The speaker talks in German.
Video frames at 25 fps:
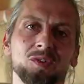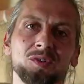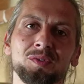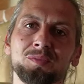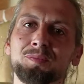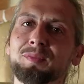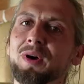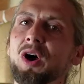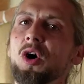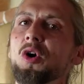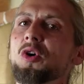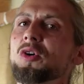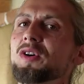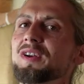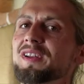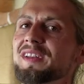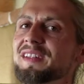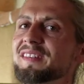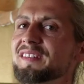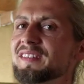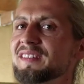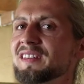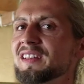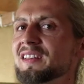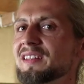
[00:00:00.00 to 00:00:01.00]
und brauchen
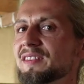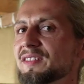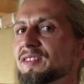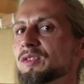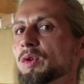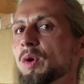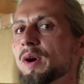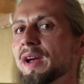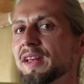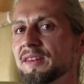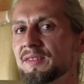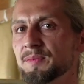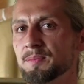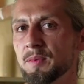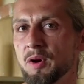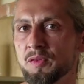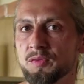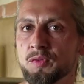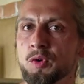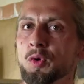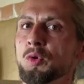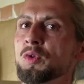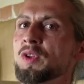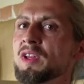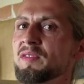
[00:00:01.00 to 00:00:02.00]
jetzt nichts Neues auf
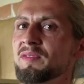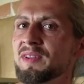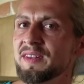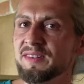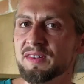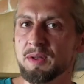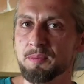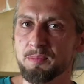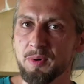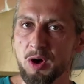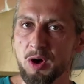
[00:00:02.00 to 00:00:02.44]
grüne Wiese